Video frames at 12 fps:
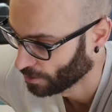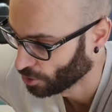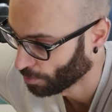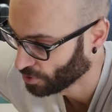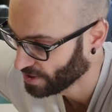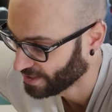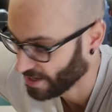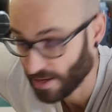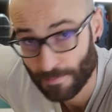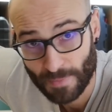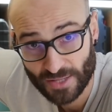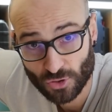
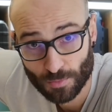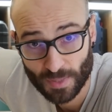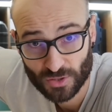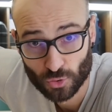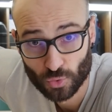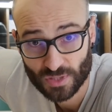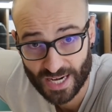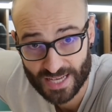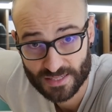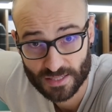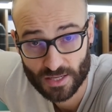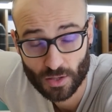Dopodiché mando in battuta
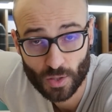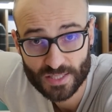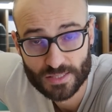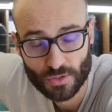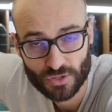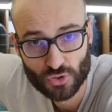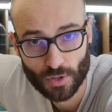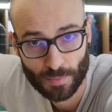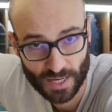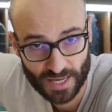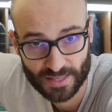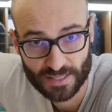l'asta di regolazione sulla
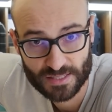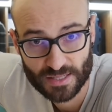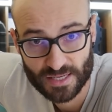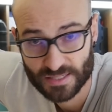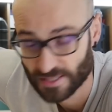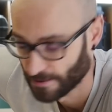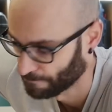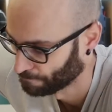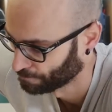placchetta stessa.